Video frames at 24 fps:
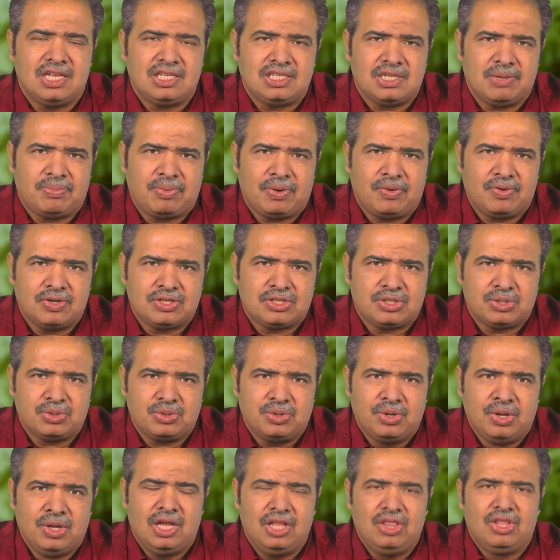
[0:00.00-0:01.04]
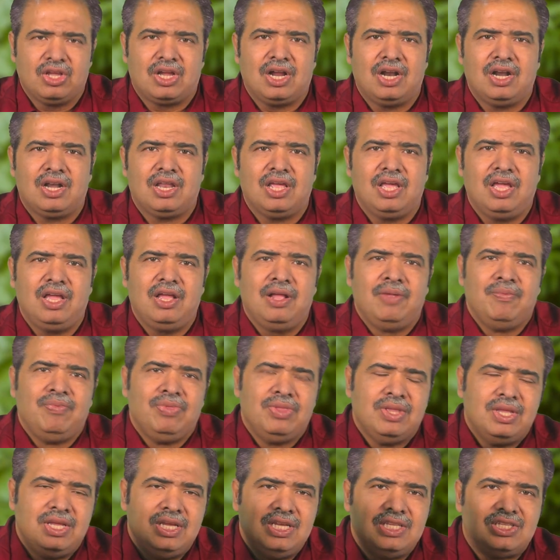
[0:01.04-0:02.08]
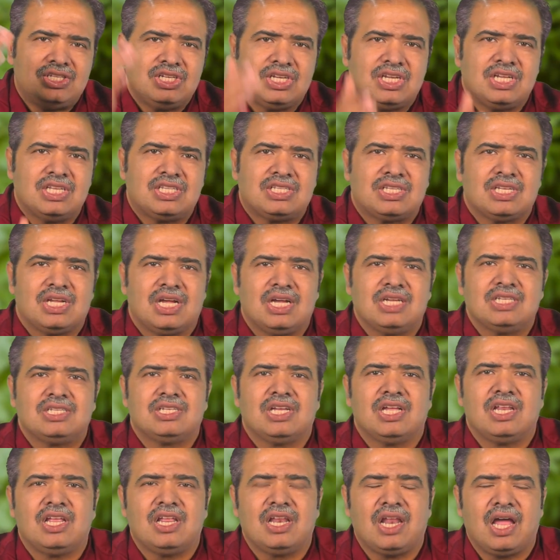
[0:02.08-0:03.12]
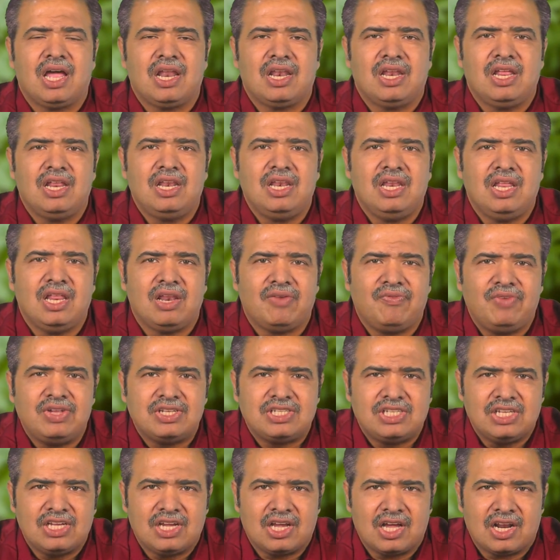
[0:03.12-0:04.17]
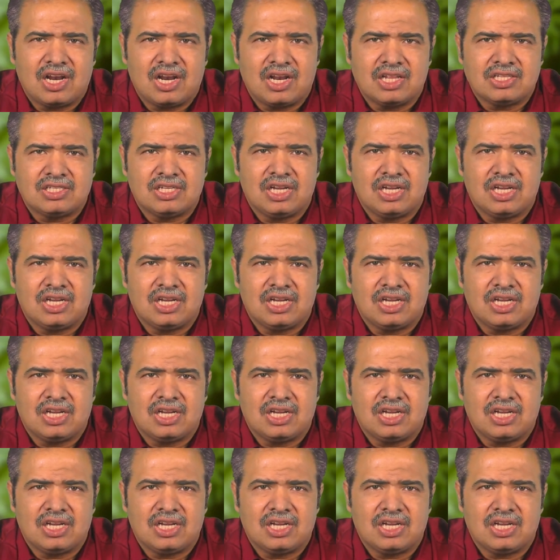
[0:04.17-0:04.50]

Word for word: అని చెప్పవచ్చు ఎందుకంటే ఈ చికిత్స శరీరాన్ని నిర్విషీకరణ